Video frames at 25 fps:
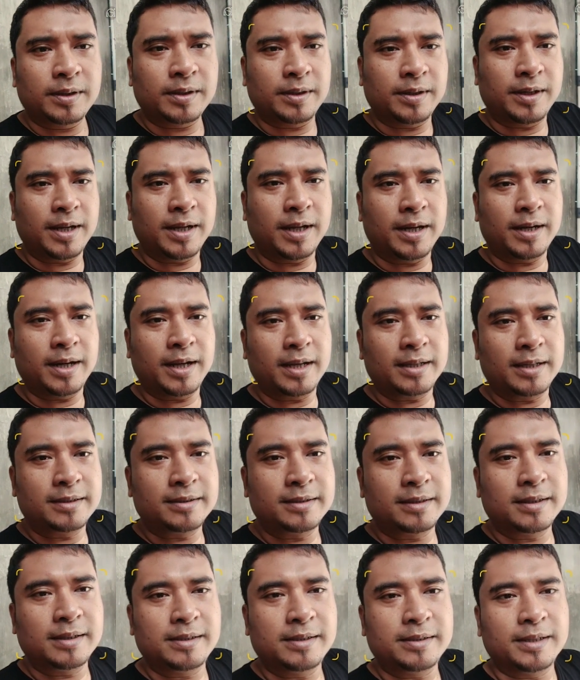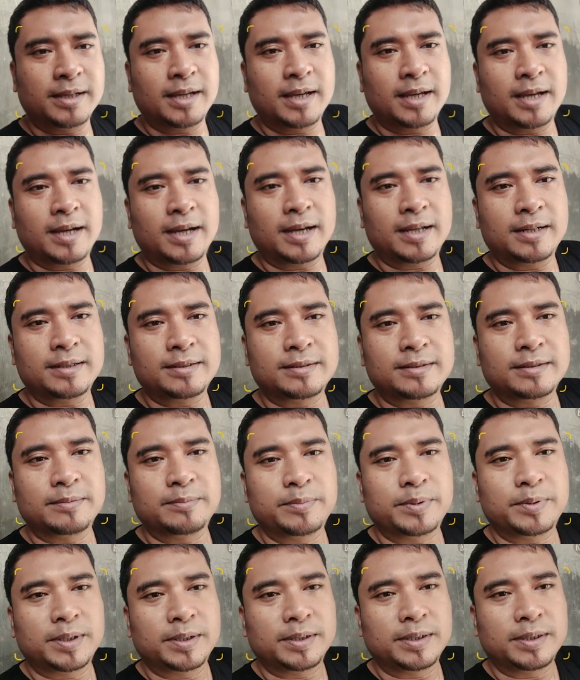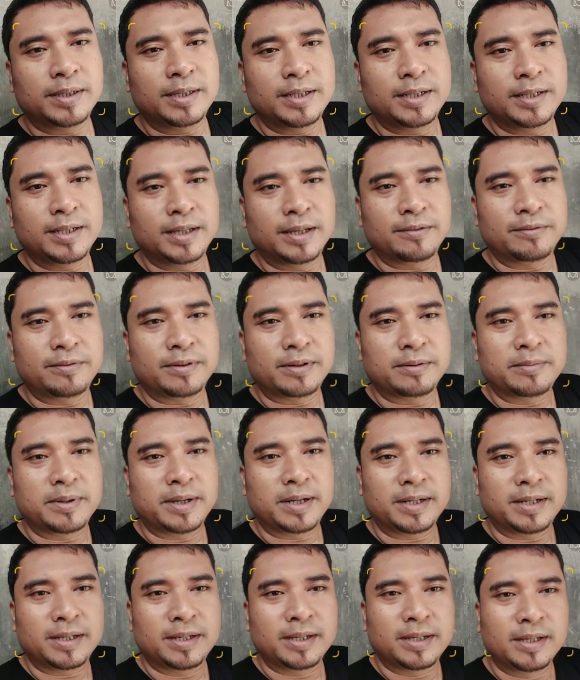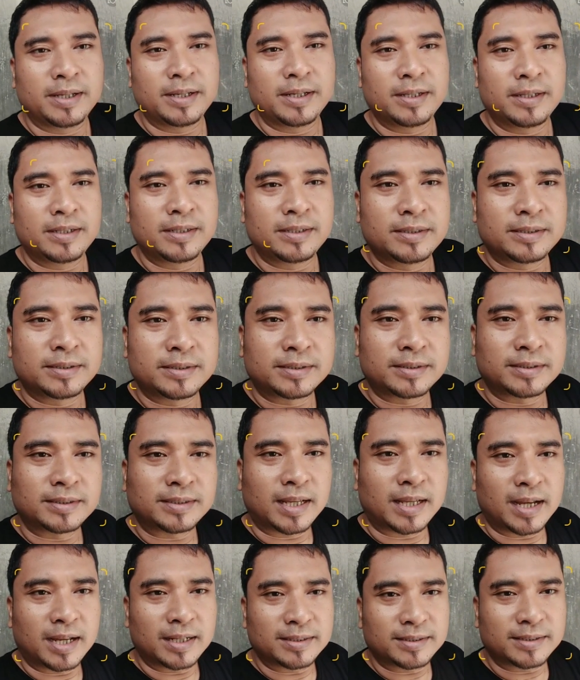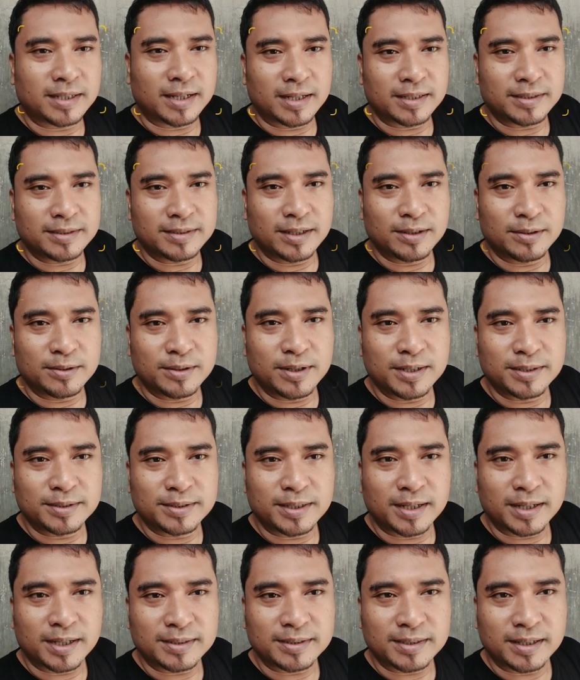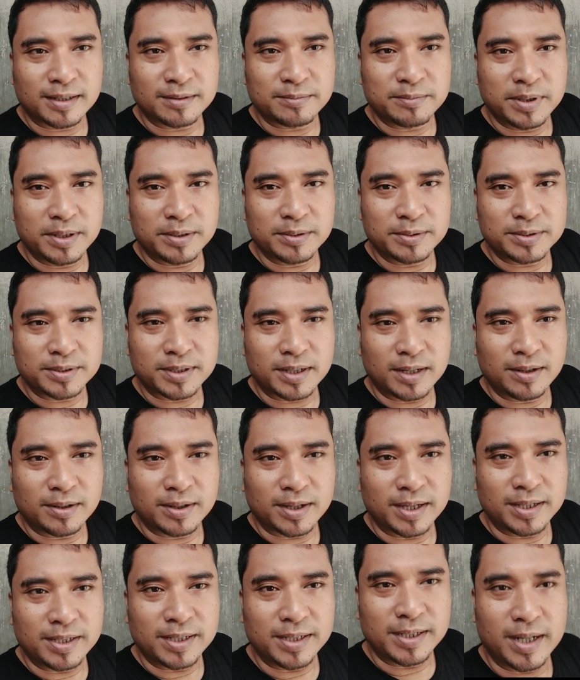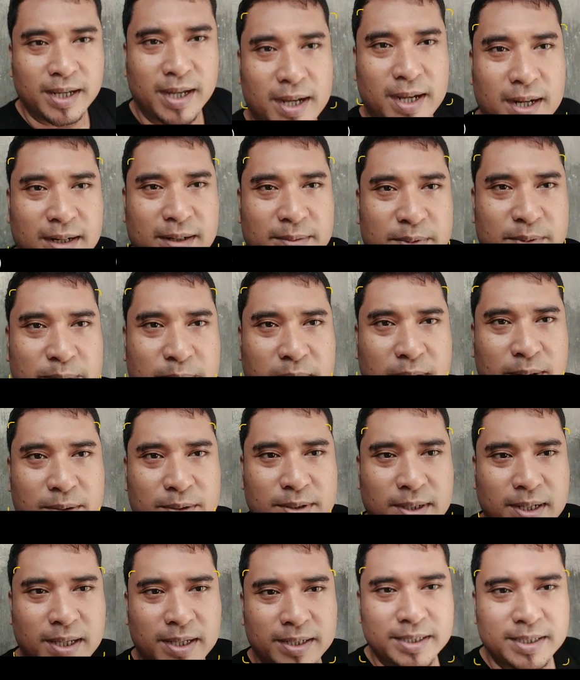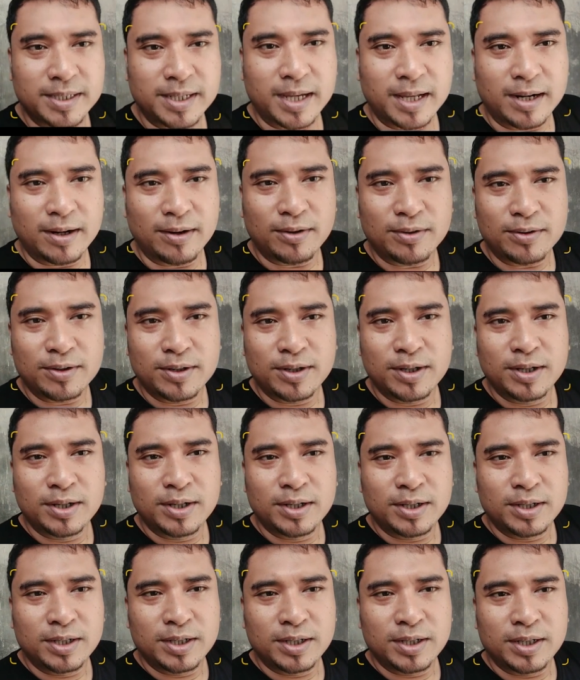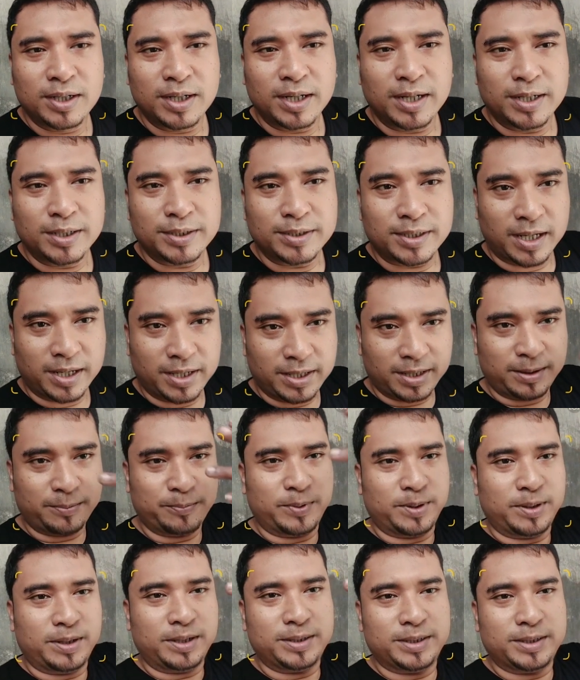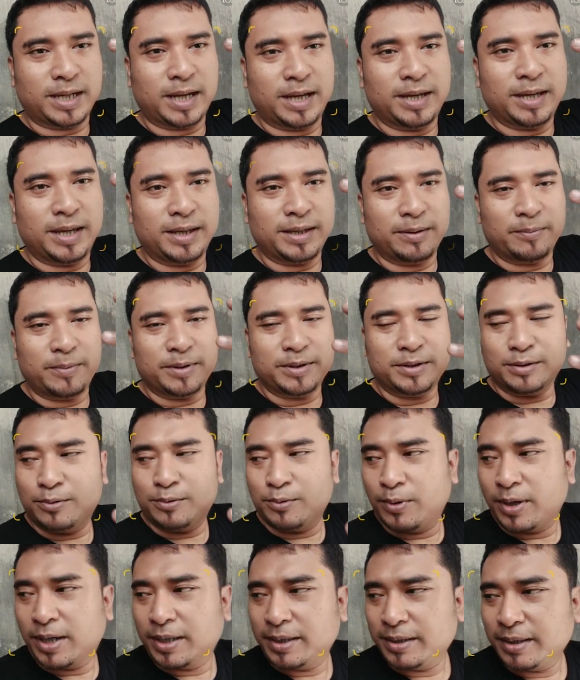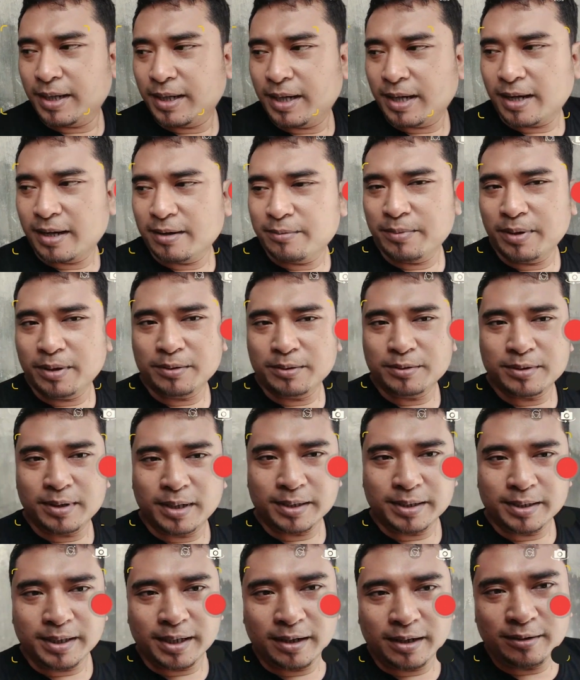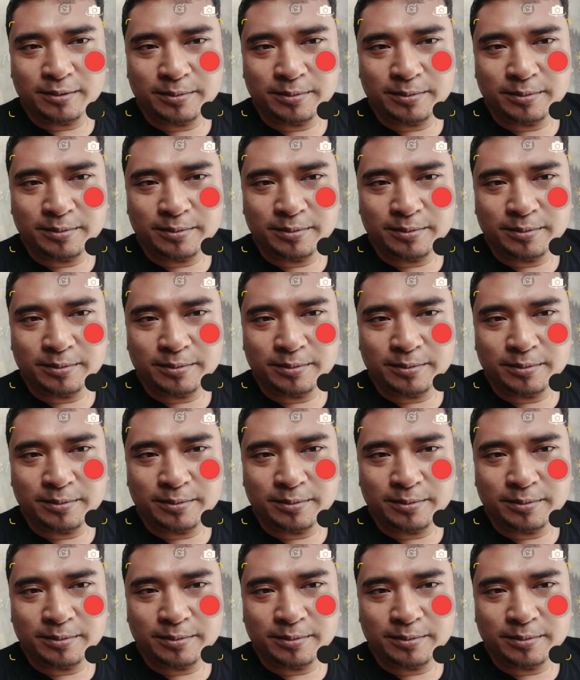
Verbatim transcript: dan hasilnya akan seperti ini everybody sangat-sangat jauh dan sangat-sangat bagus kalau kayak gini akan lebih bagus lagi kalau ini cahayanya cahayanya masih kuat akan bagus lagi kalau